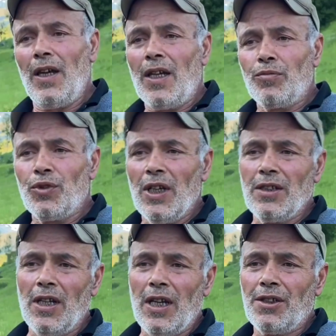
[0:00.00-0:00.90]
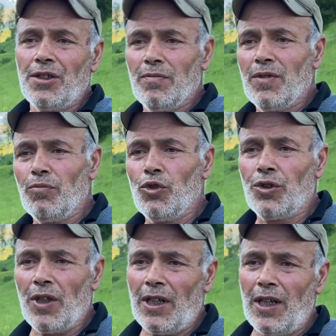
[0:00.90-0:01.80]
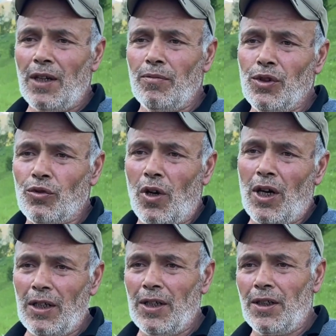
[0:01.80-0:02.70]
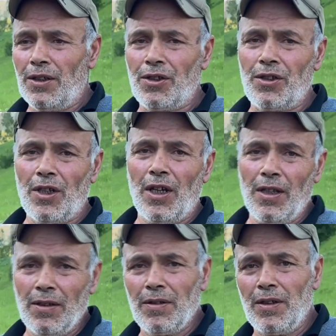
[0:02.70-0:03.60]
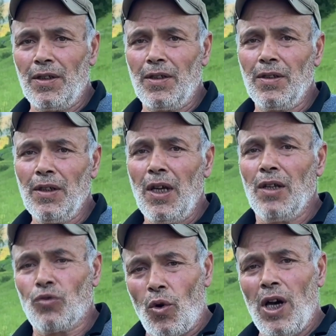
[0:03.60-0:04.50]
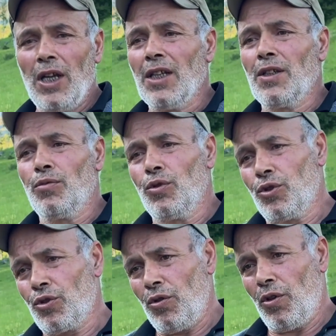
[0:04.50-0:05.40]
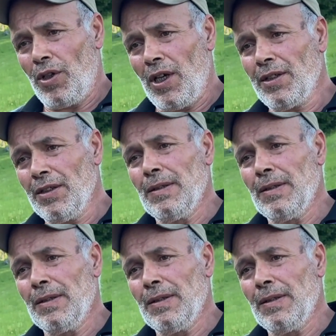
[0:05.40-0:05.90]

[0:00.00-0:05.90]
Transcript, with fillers: Hani buraya gelen şimdi müşterilerimiz doğayla da iç içe, e, doğayla da buluşuyorlar.